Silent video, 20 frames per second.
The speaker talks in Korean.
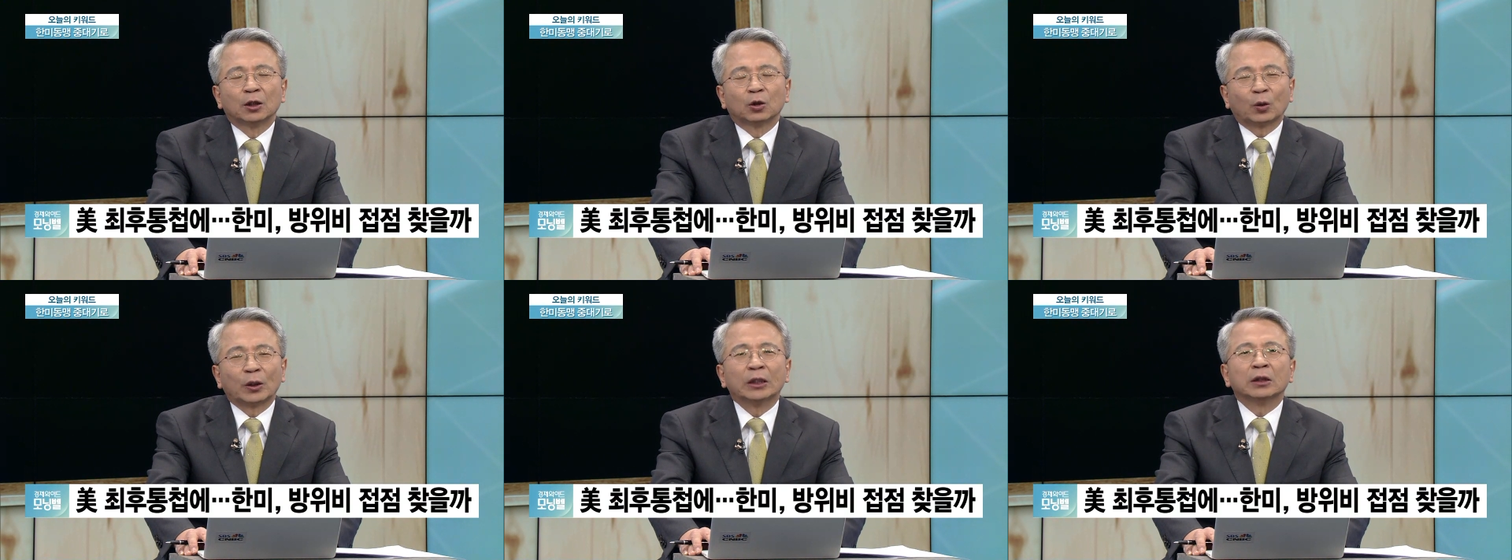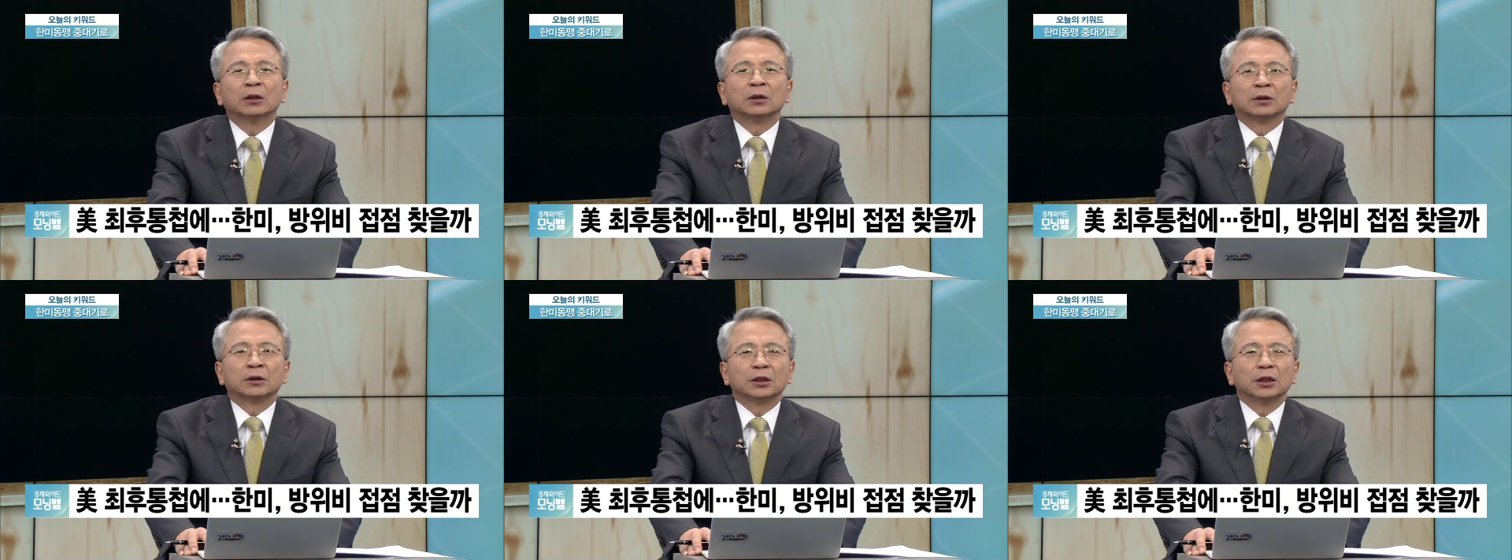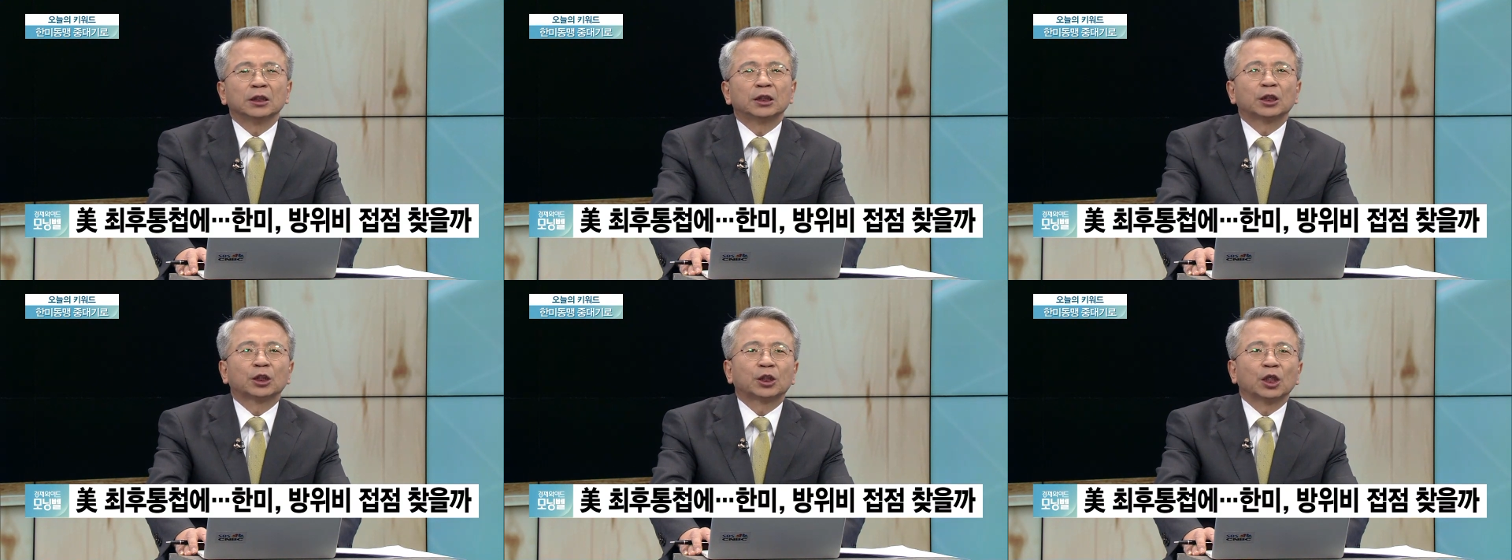과연
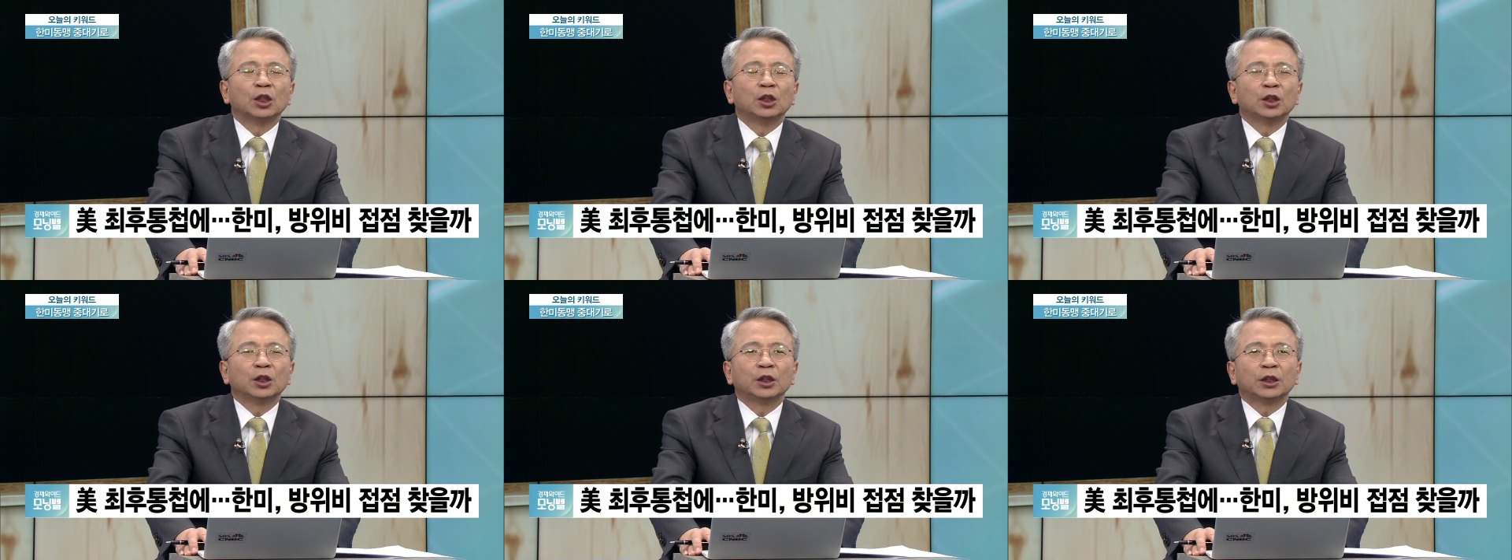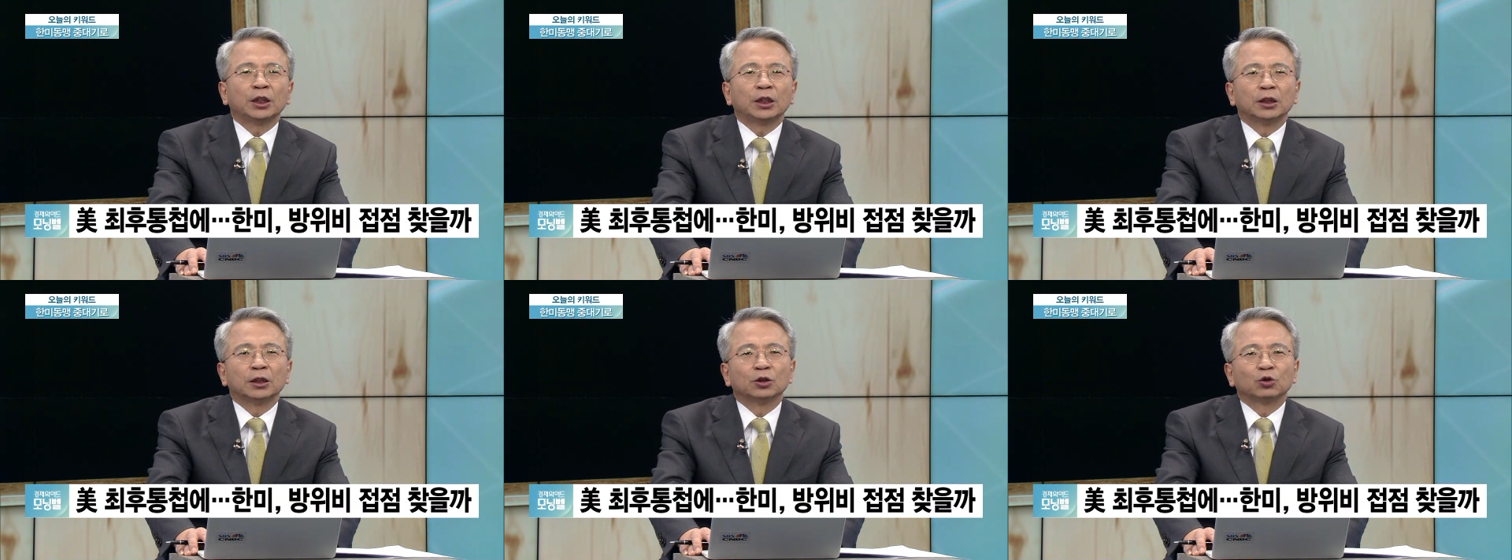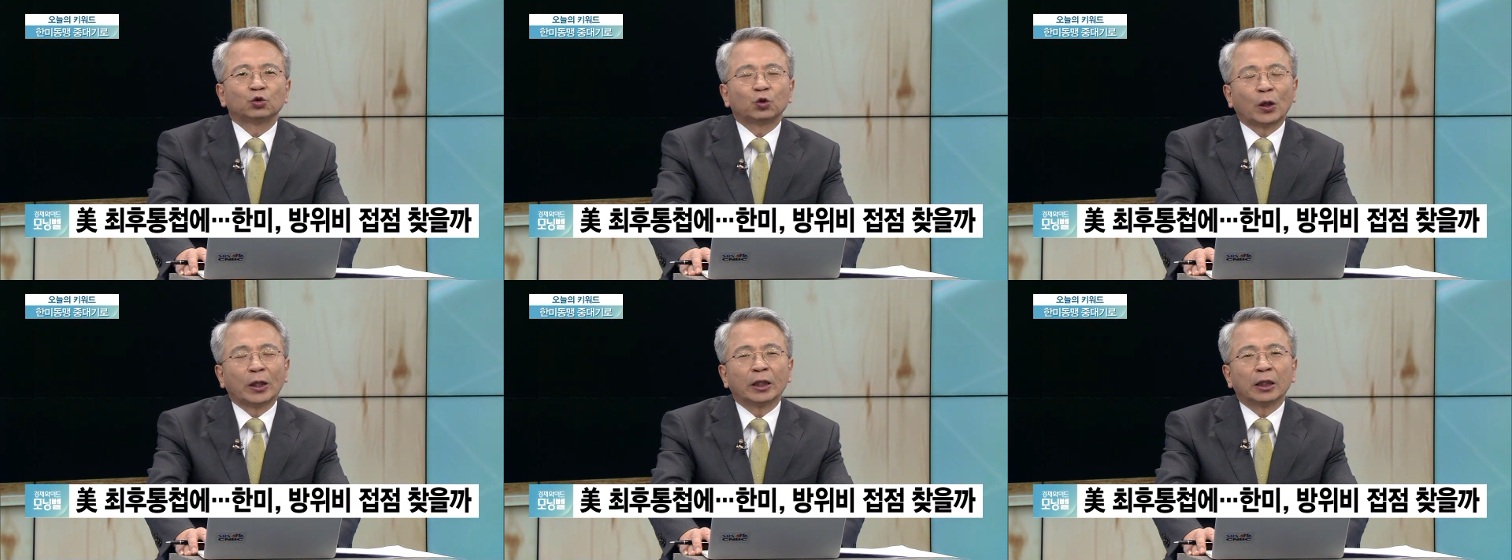이게
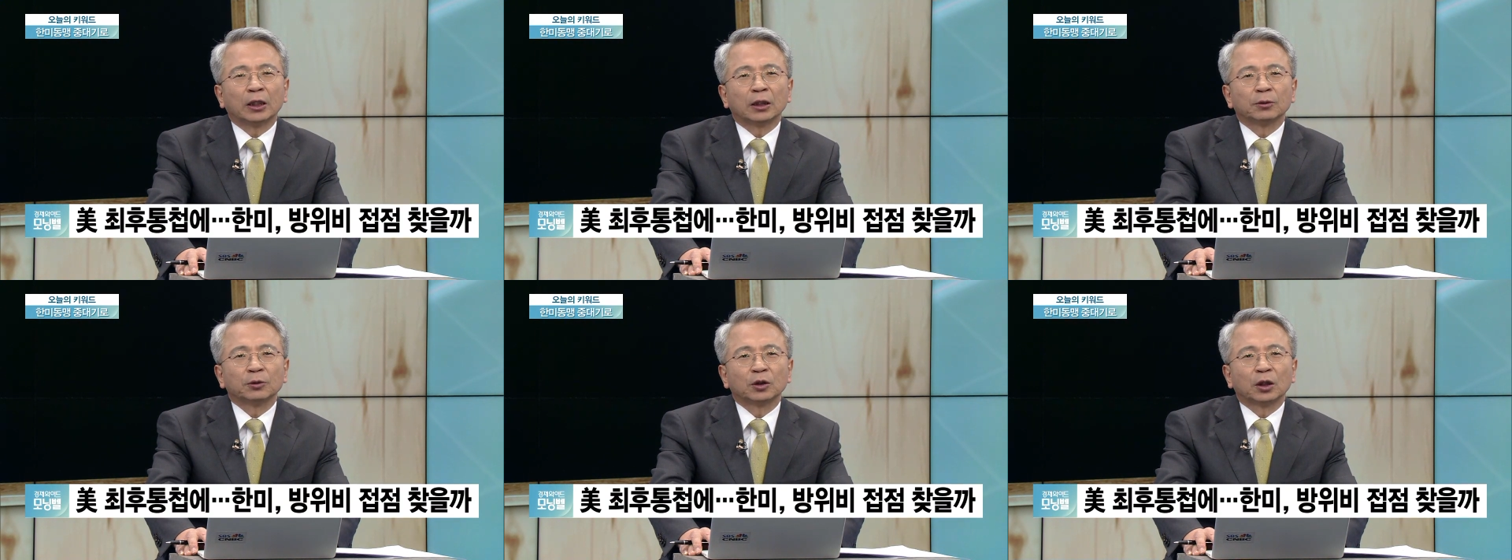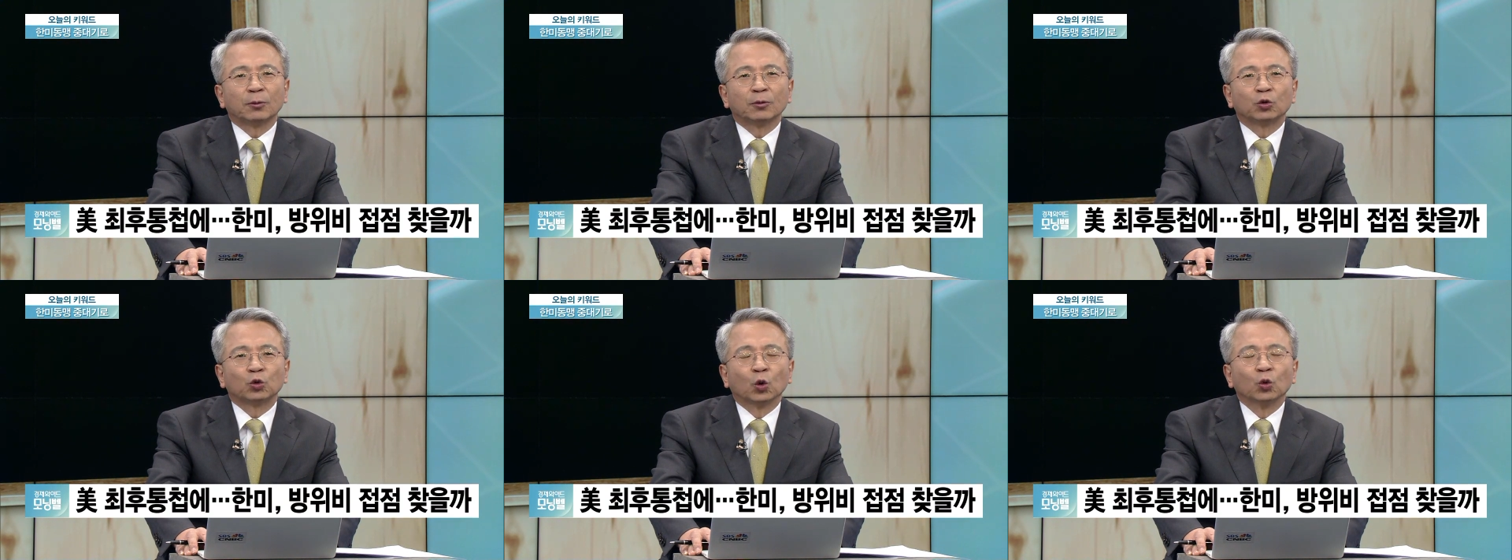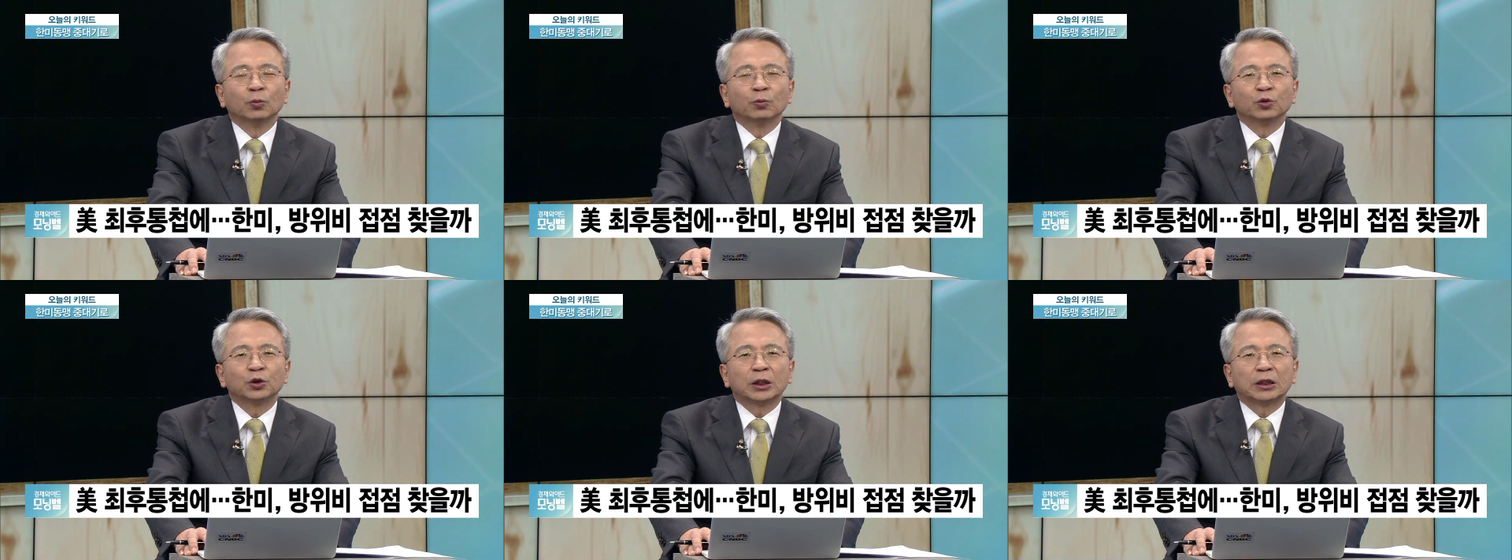결렬이 되면
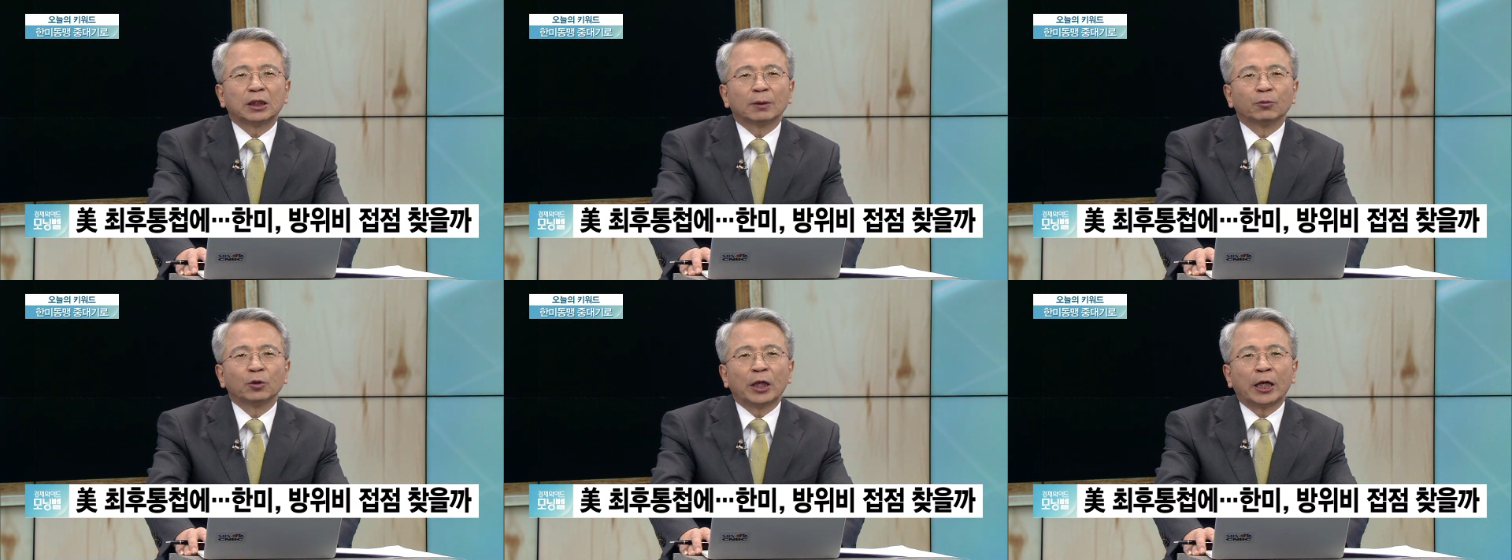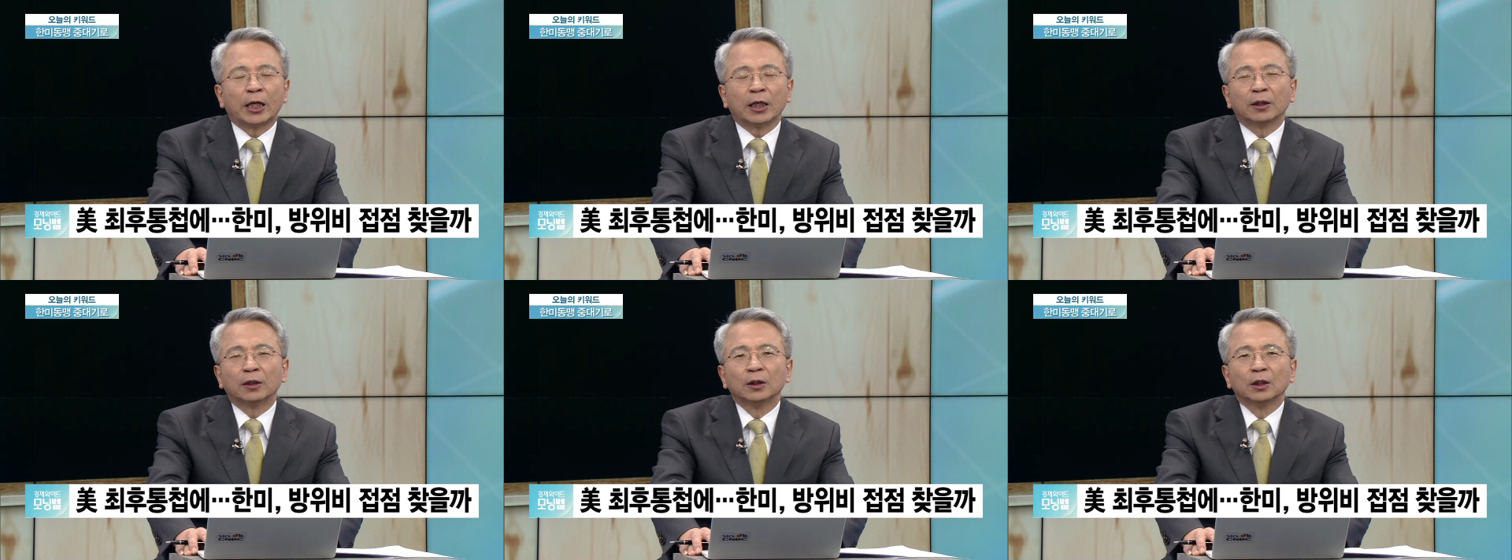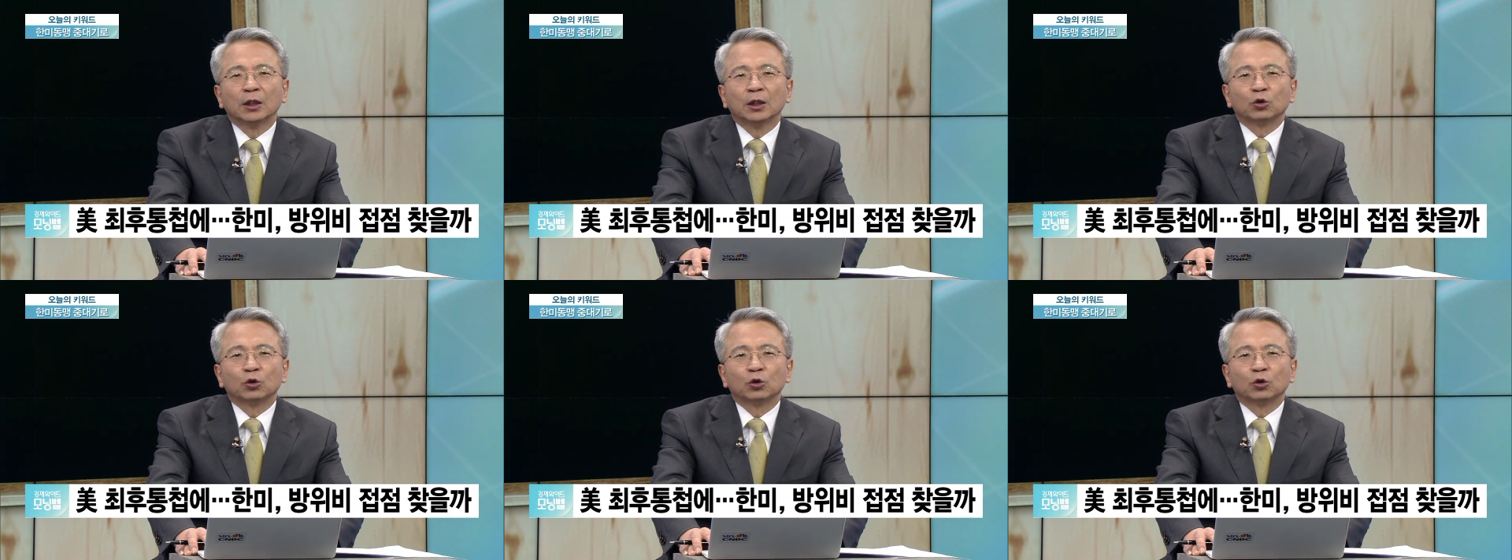돈 문제 때문에